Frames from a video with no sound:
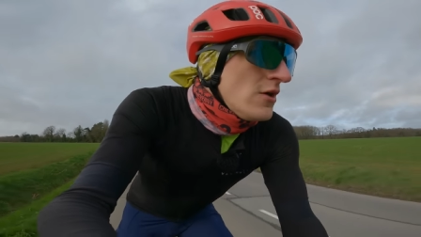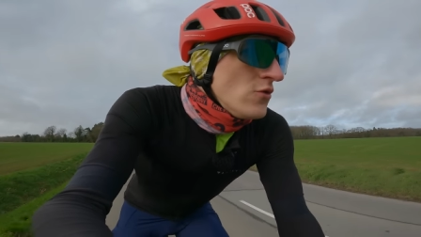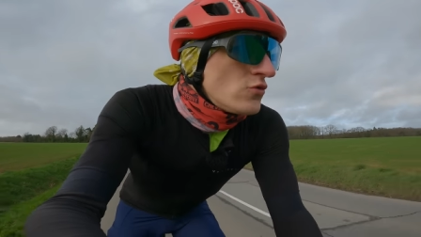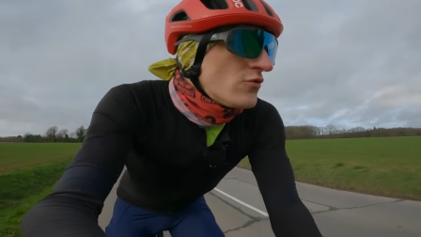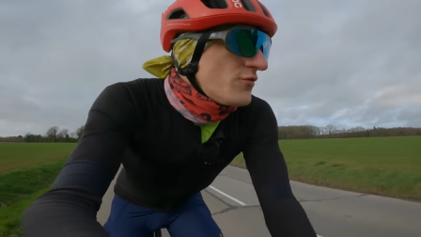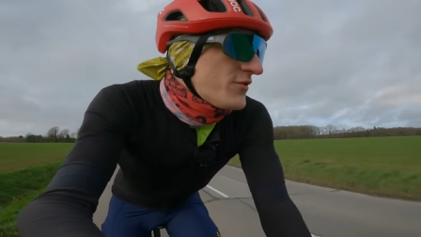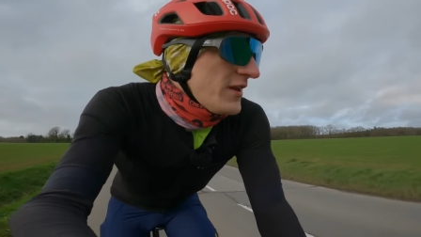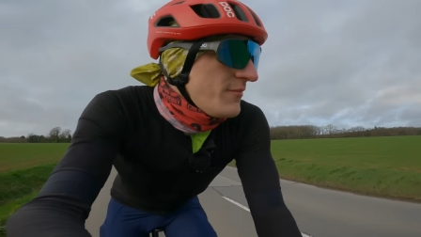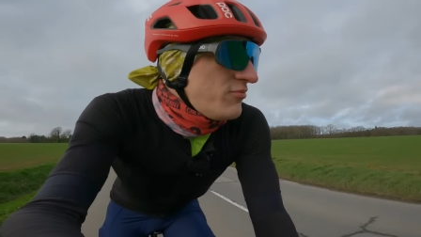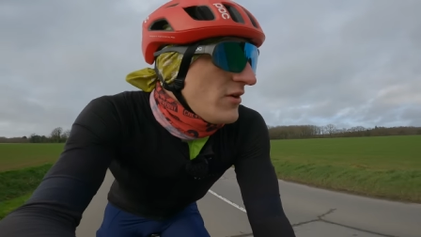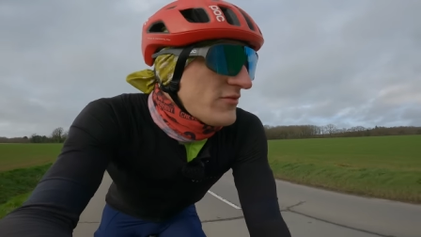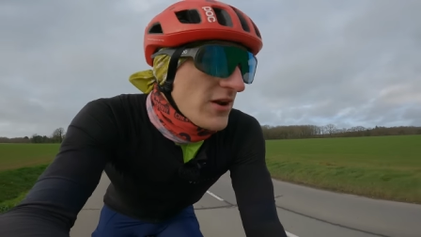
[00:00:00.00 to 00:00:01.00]
ou que vous n'allez
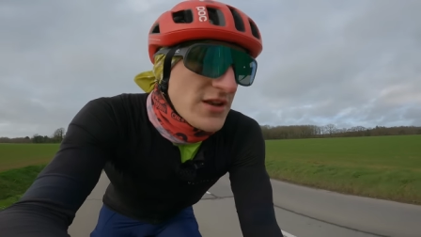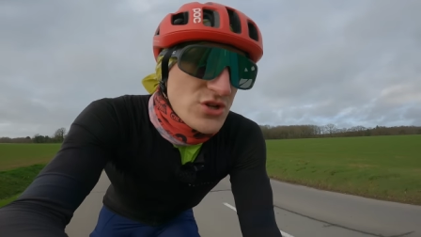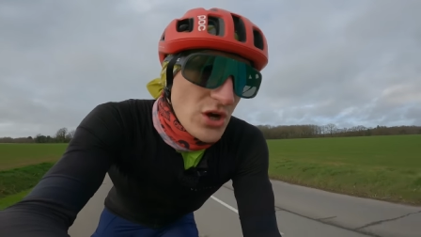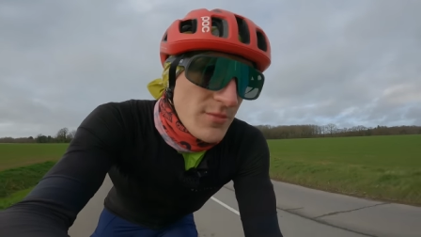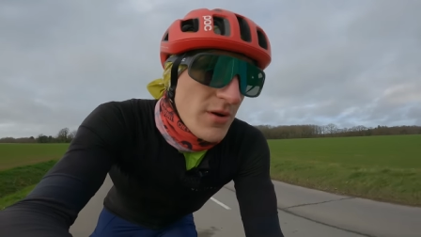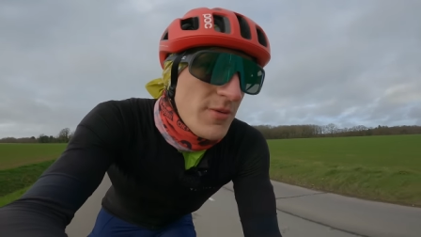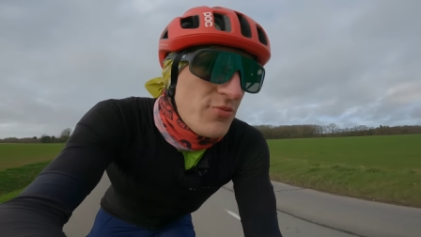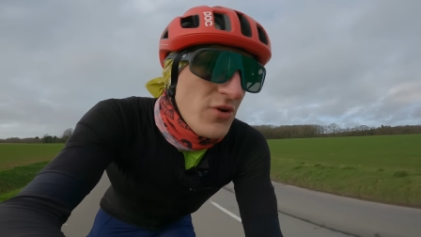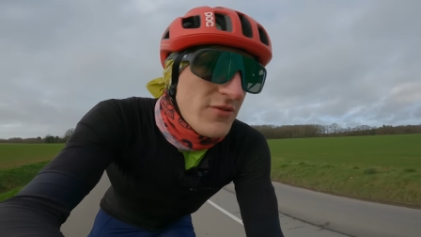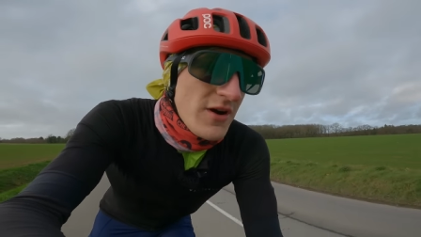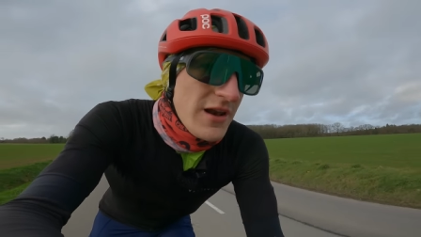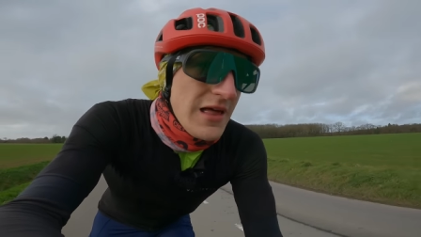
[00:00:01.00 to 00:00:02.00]
plus avoir les jambes, plus
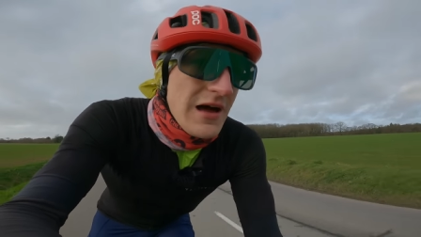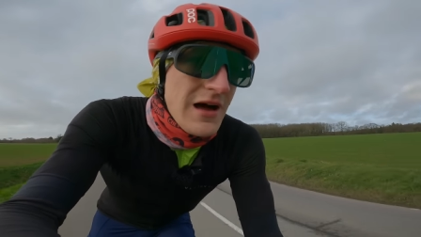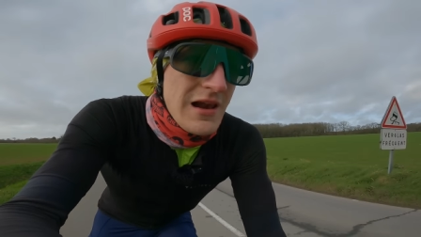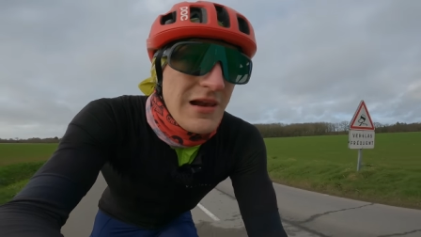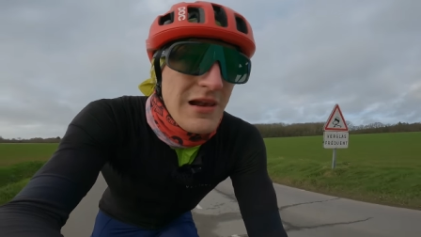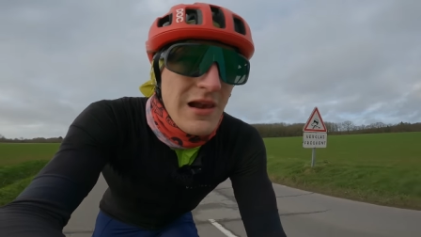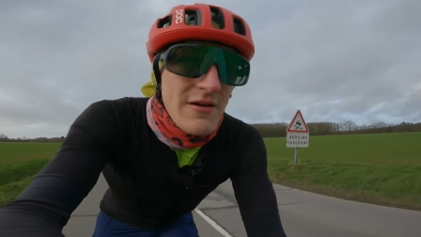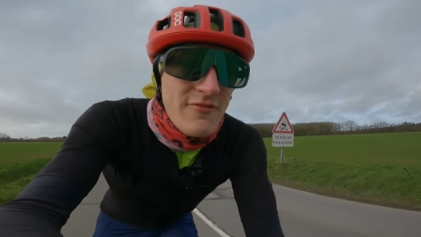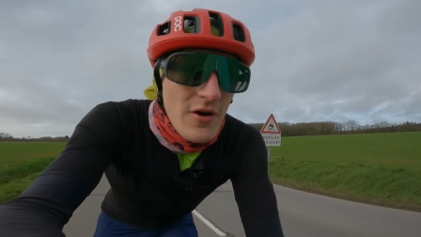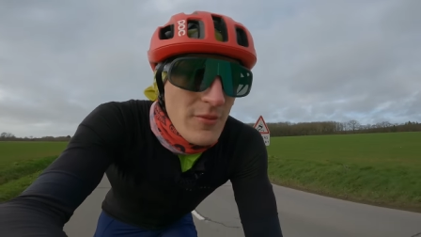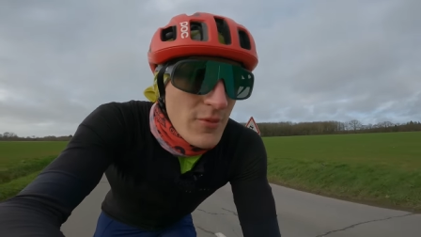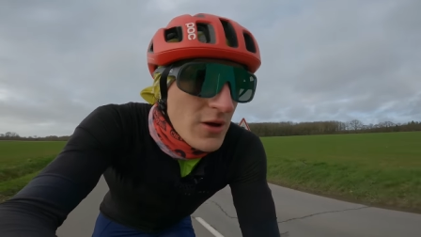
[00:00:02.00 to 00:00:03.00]
avoir la,
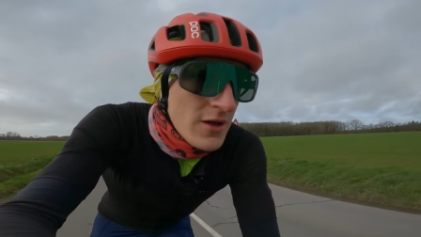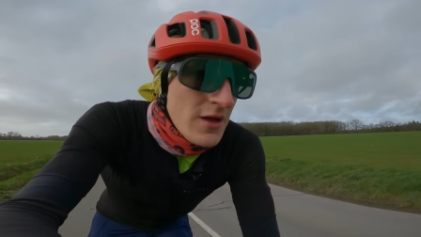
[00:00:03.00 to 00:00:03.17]
forme.